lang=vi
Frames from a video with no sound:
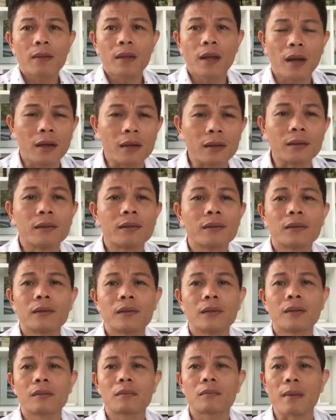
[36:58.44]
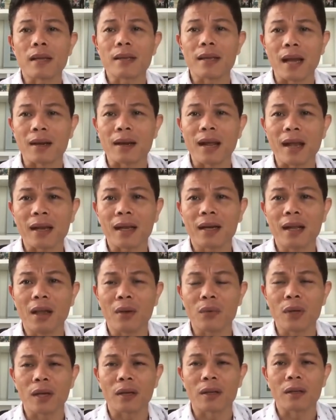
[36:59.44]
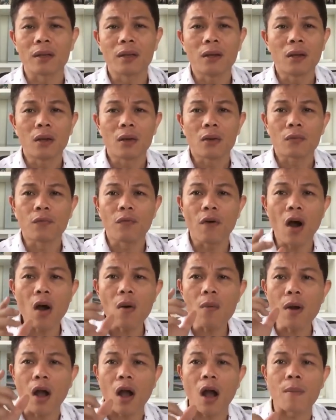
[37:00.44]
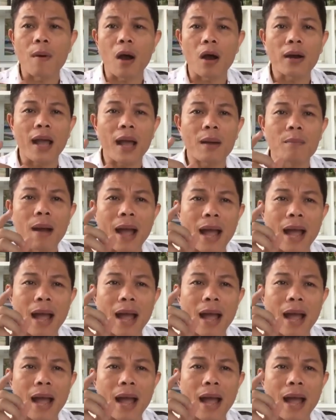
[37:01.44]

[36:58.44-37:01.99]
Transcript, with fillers: nhưng bạn nhận ra cái điều gì vốn họ bỏ ra